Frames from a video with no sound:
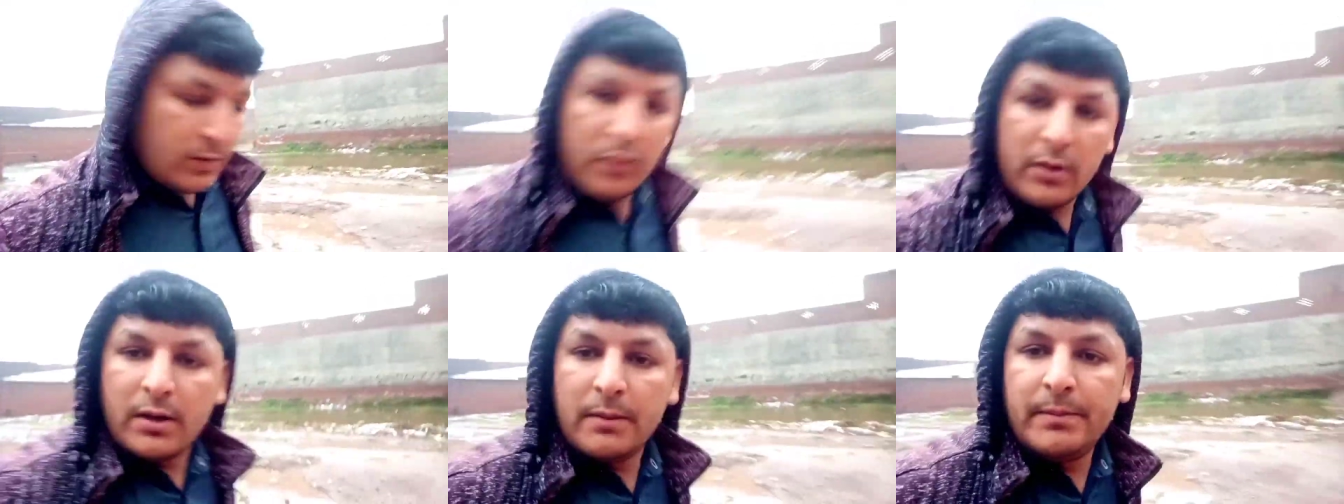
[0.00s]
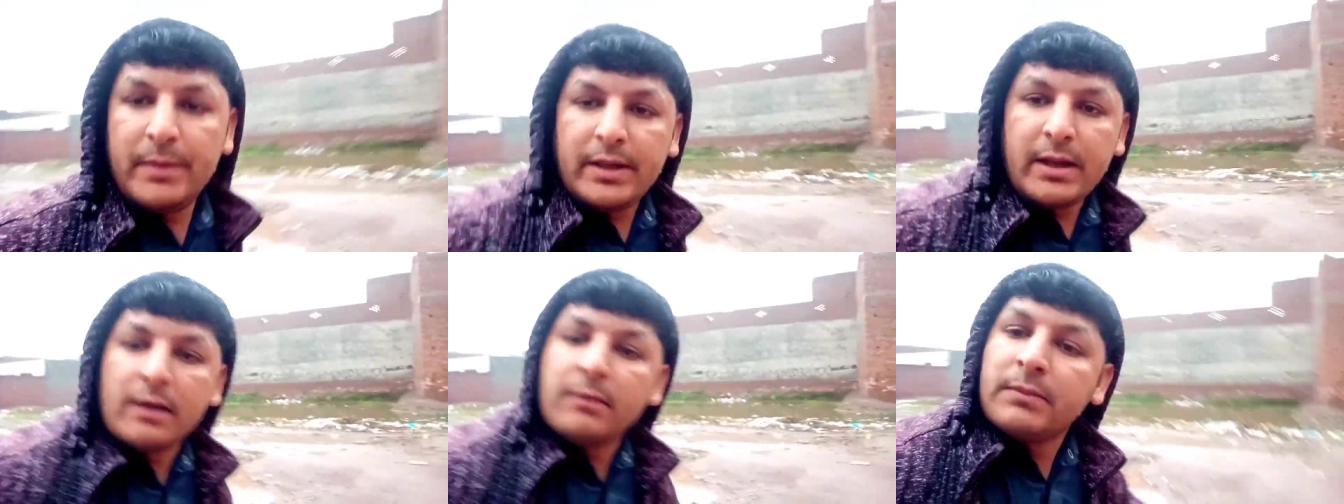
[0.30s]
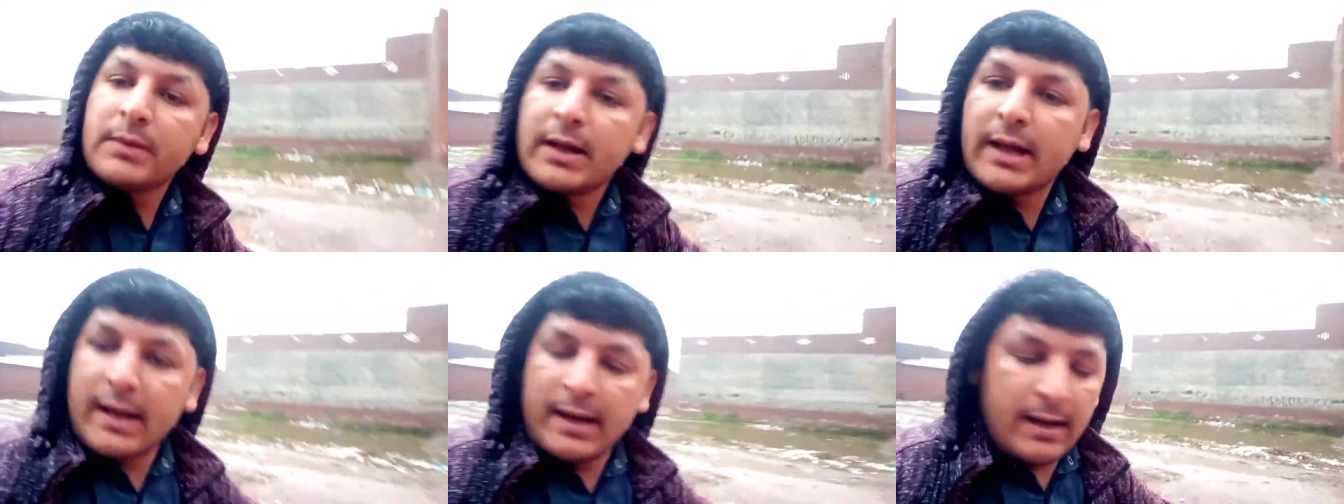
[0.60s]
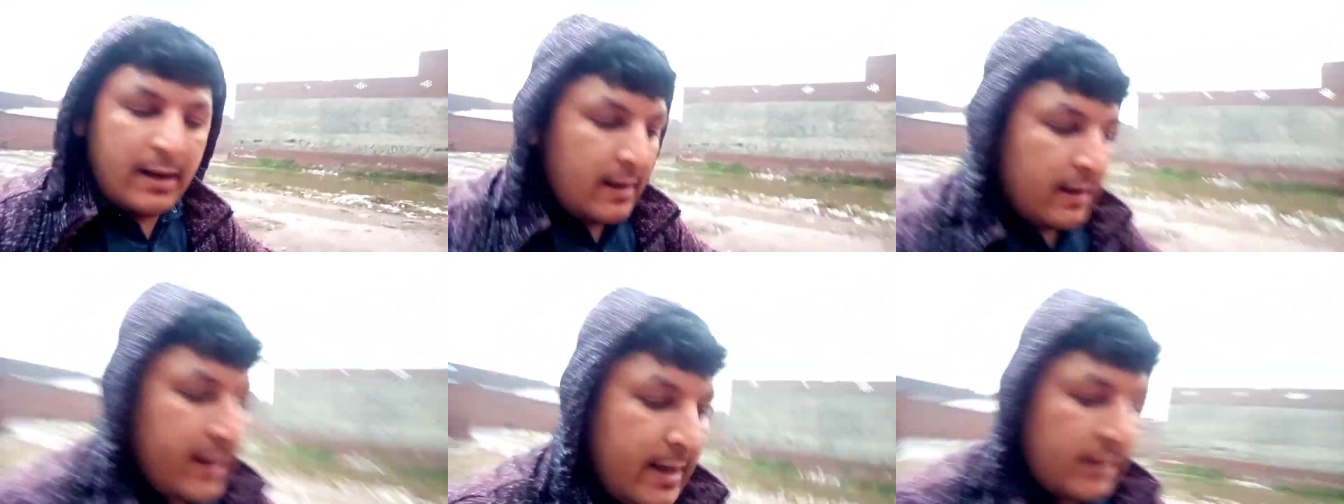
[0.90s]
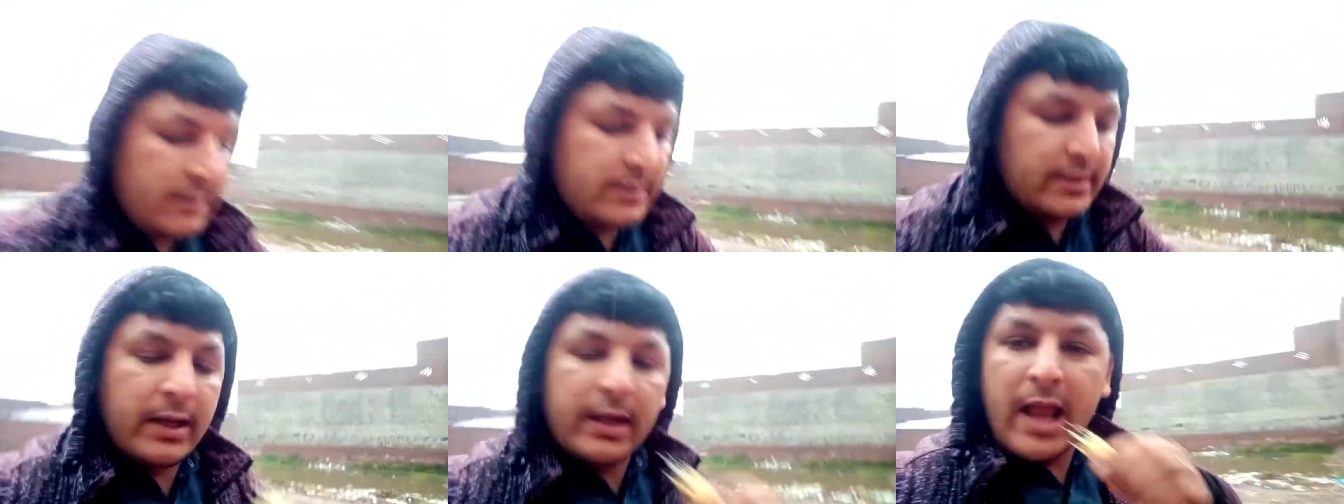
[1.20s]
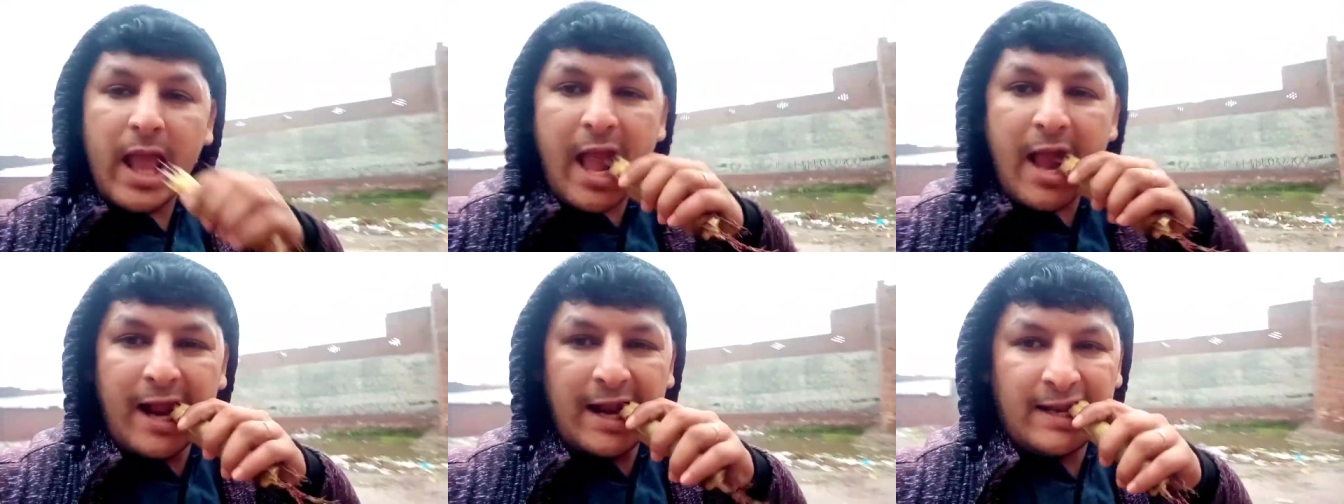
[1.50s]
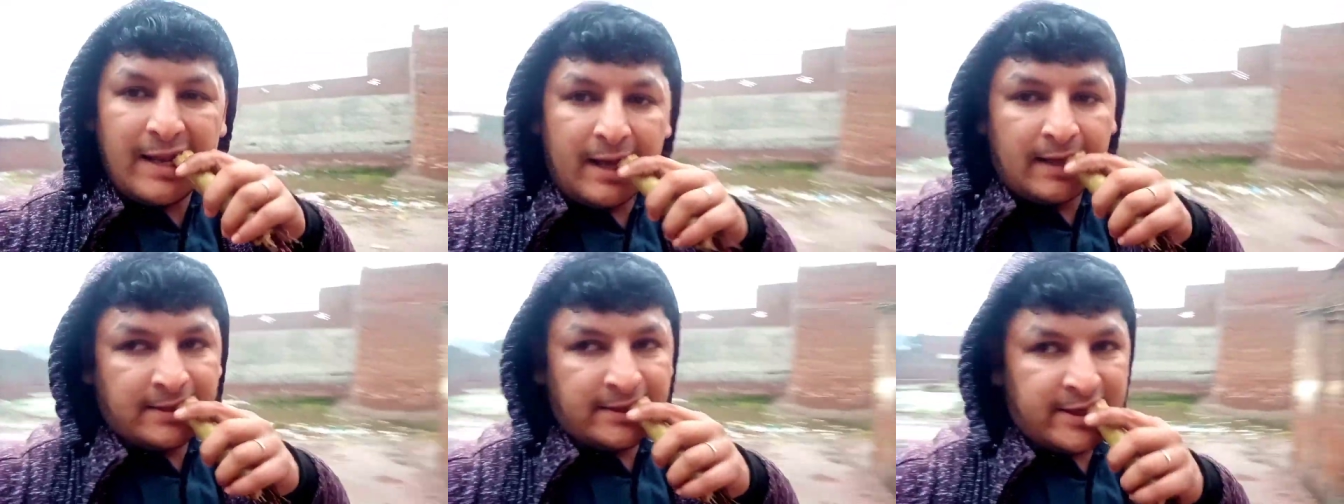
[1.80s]
तो अभी हम करने लगे हैं
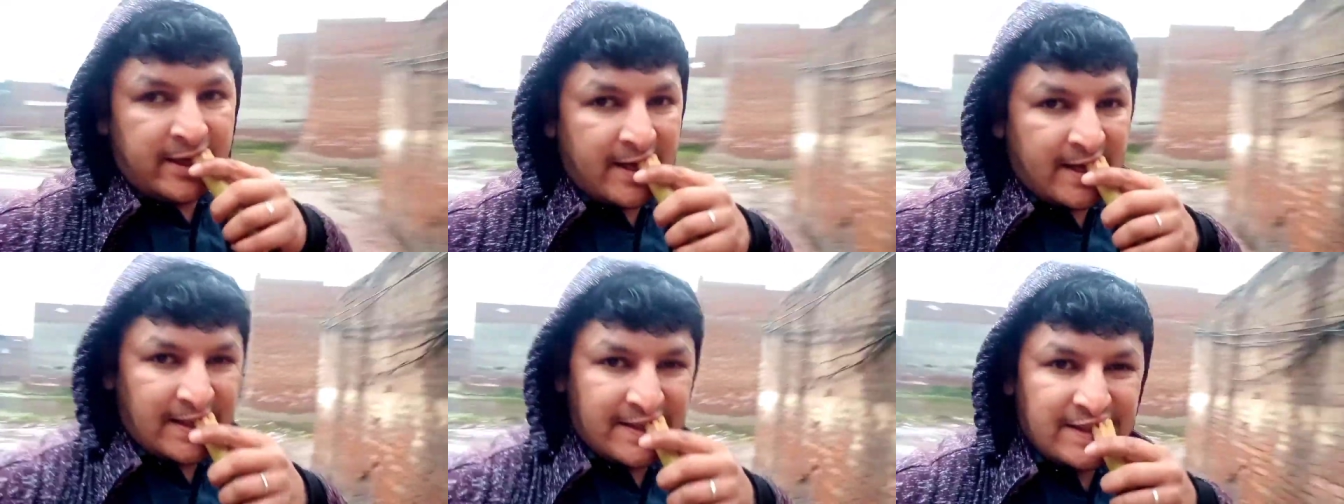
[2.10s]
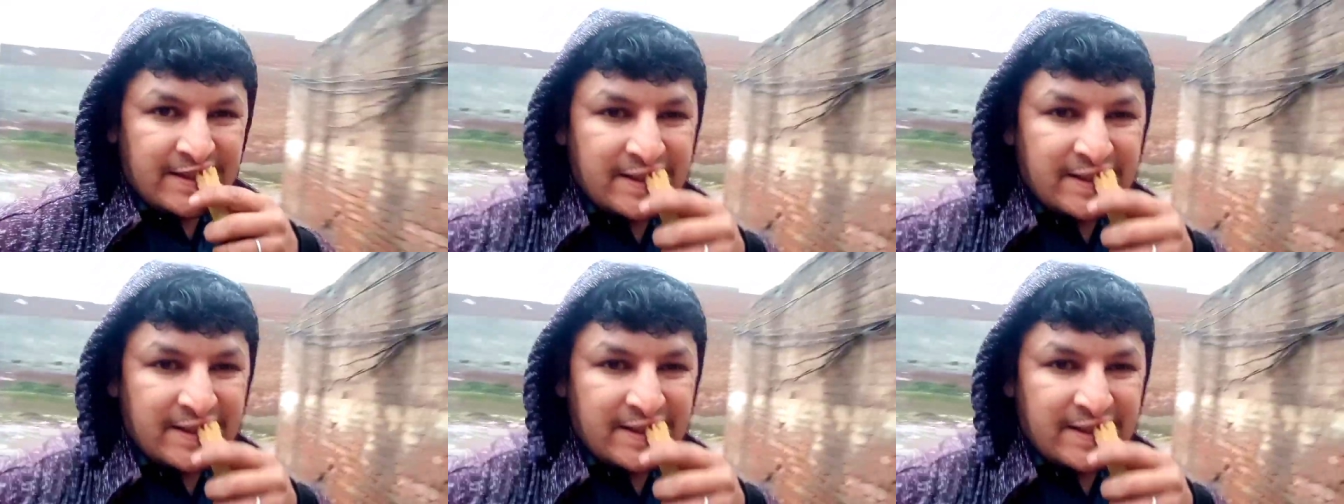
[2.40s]
जी लंच